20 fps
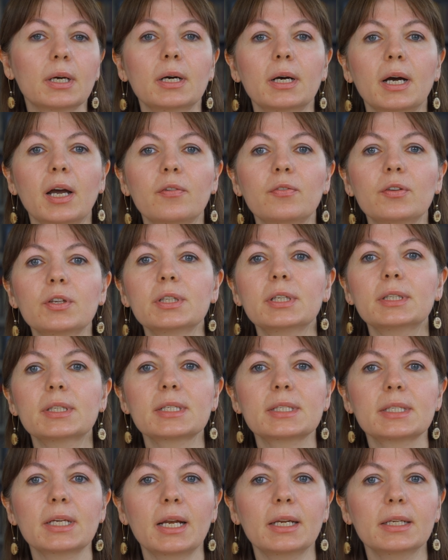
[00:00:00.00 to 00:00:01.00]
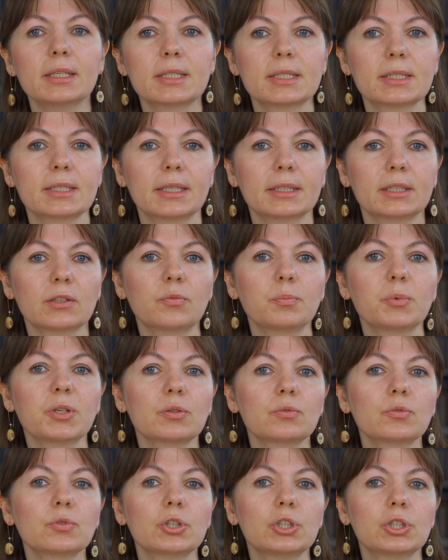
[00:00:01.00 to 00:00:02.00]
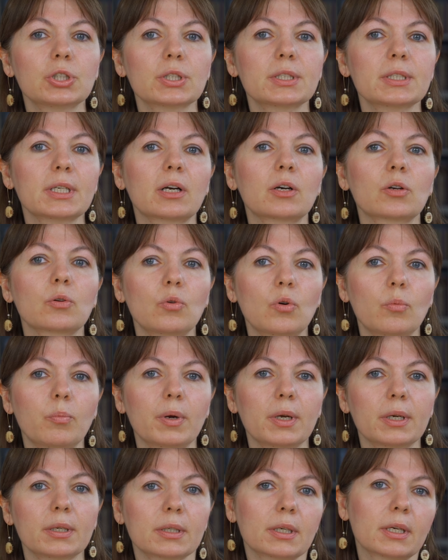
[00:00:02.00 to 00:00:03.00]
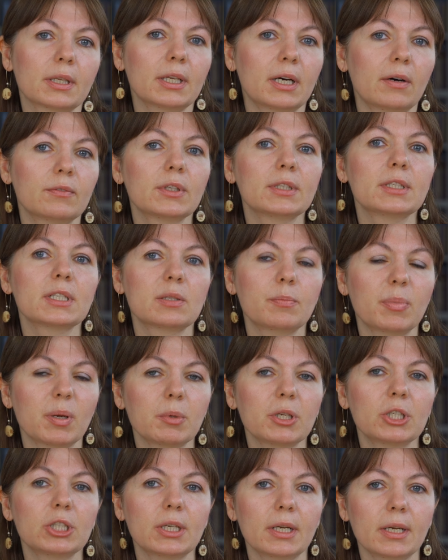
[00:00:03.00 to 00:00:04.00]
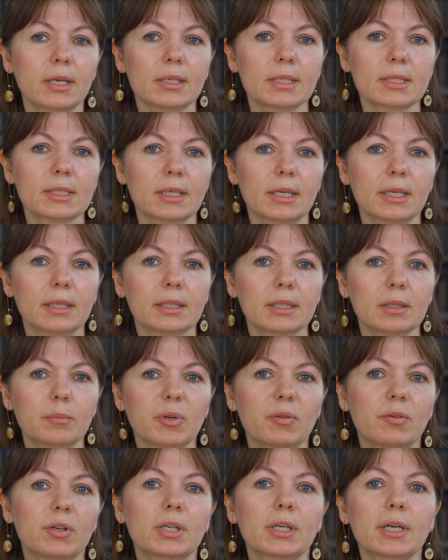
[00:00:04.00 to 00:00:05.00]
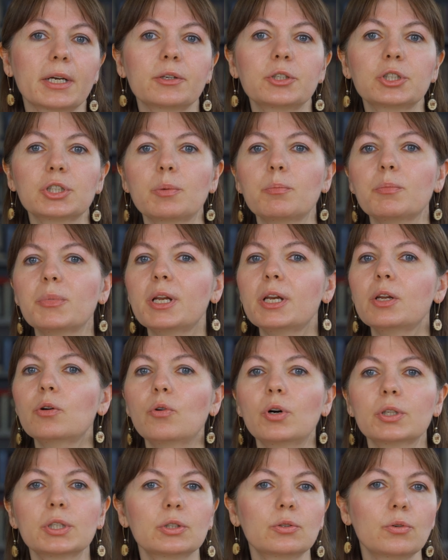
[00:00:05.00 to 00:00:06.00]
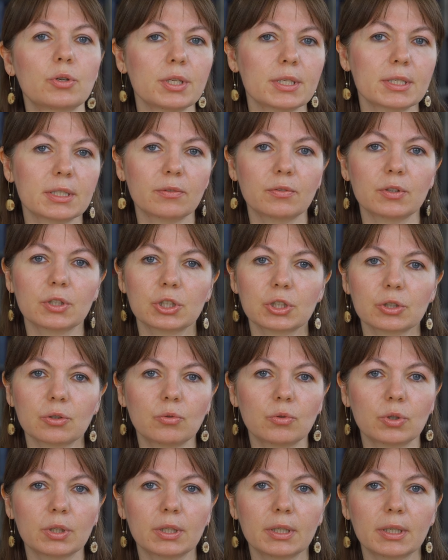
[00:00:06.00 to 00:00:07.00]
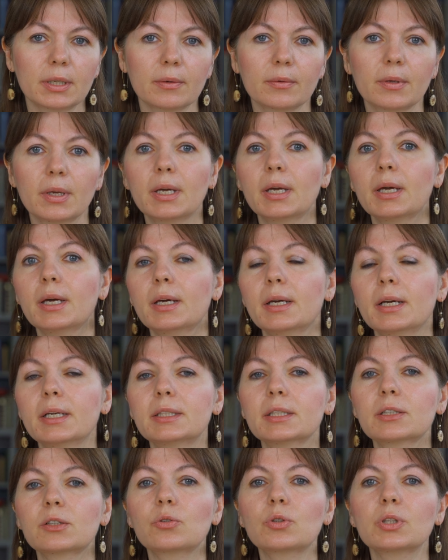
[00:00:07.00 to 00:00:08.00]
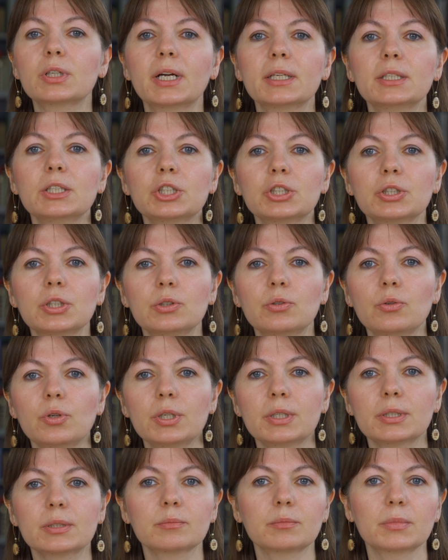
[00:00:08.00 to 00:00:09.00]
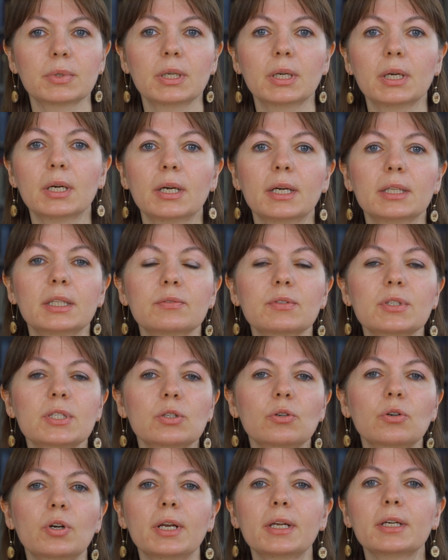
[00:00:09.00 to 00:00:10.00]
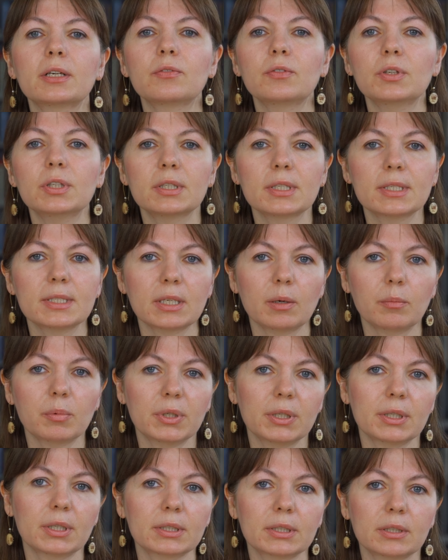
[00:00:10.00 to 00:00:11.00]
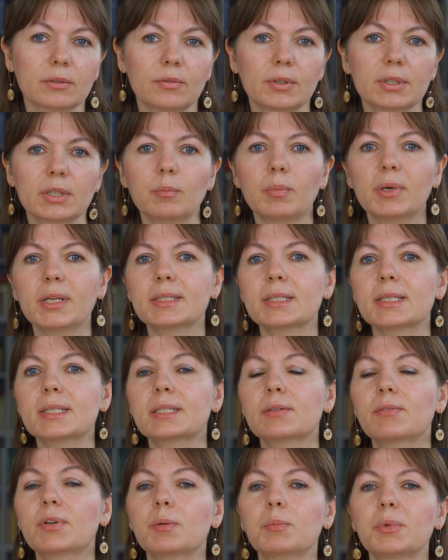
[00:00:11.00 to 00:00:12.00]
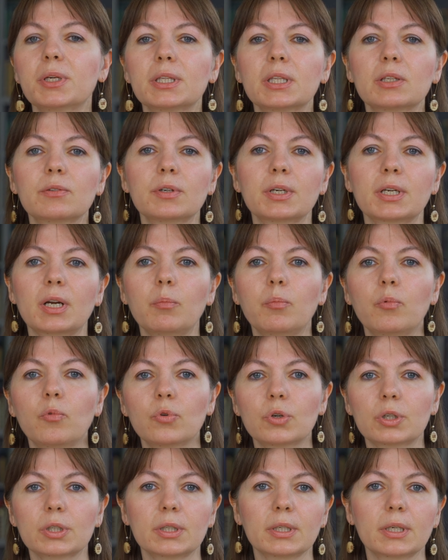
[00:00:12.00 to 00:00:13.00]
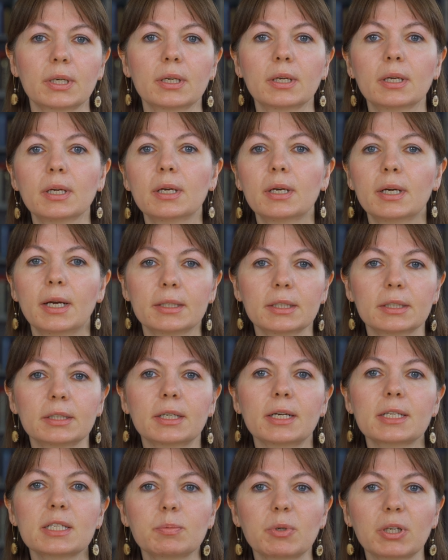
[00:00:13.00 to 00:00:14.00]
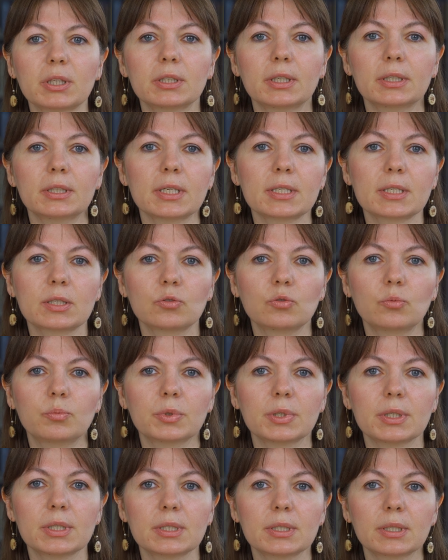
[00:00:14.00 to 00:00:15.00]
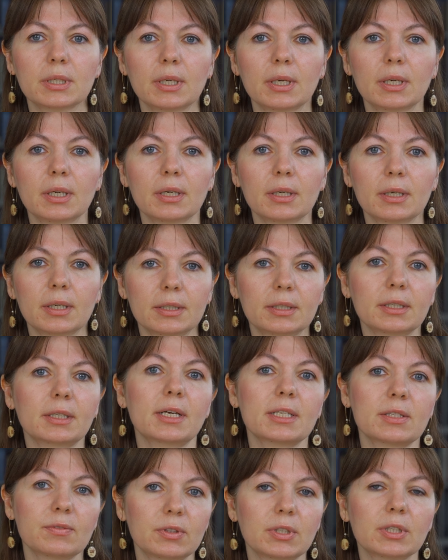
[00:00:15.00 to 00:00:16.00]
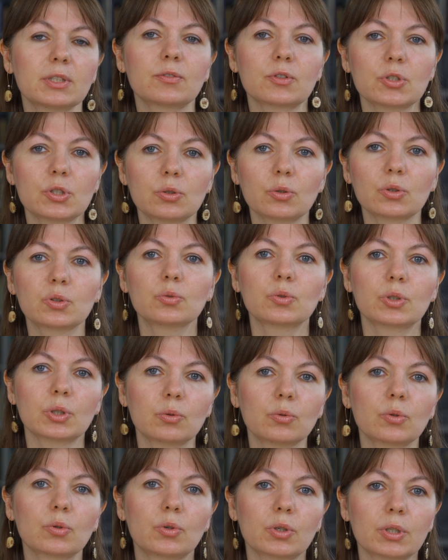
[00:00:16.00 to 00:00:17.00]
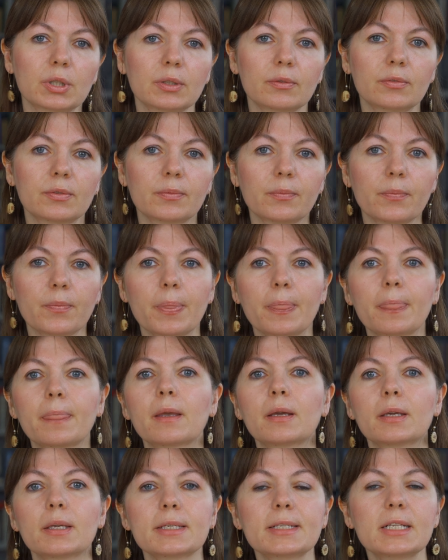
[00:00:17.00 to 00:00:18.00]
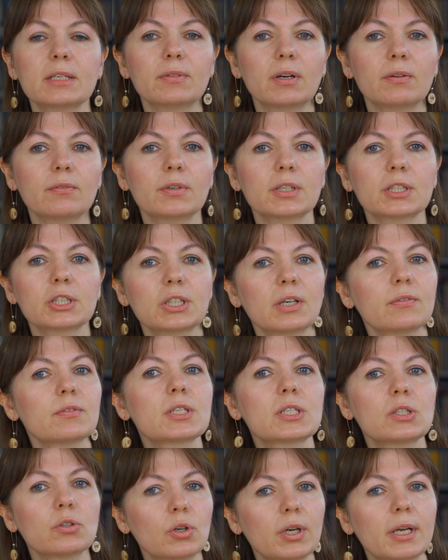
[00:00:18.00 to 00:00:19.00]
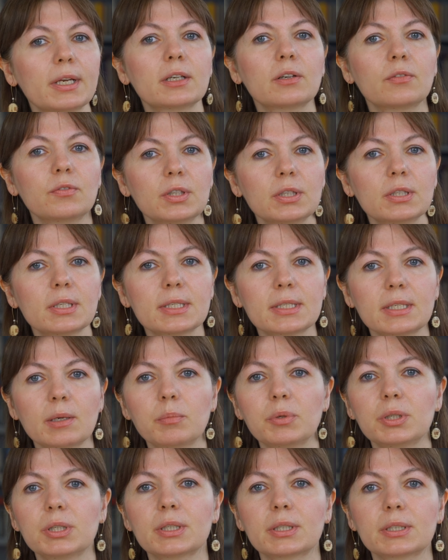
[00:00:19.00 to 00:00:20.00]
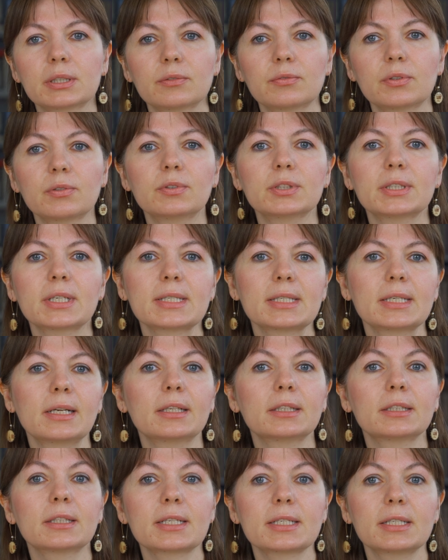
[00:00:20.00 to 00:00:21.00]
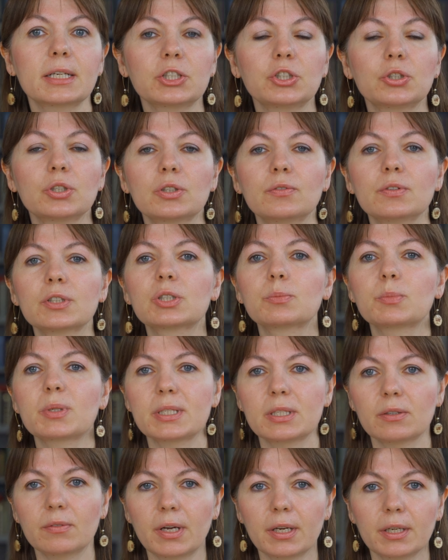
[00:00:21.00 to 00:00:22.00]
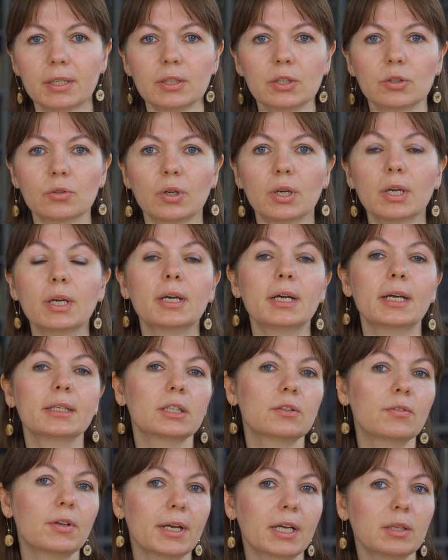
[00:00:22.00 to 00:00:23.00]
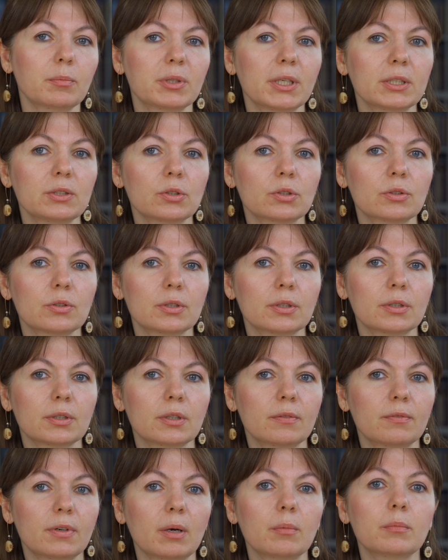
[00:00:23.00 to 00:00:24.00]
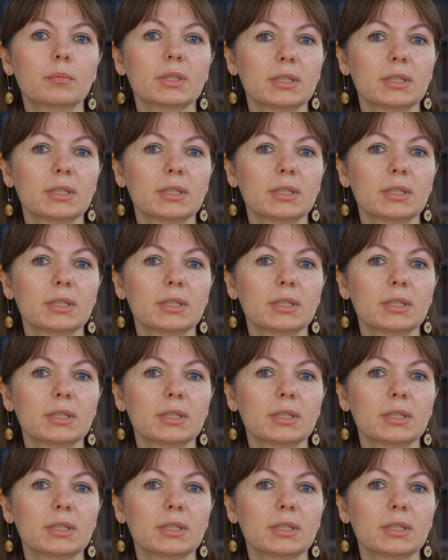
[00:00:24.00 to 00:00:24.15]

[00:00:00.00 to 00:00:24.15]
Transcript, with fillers: Афина это столица, это в первую очередь Акрополь, главная достопримечательность страны, привлекающая миллионы туристов ежегодно. Это круглогодичный туризм, это высокая ликвидность объектов, это близость современного аэропорта, это транспортная доступность, это развитая инфраструктура курортов. Если вам важна высокая ликвидность объектов и вы нацелены на сдачу недвижимости в аренду, этот вариант подойдет э, вам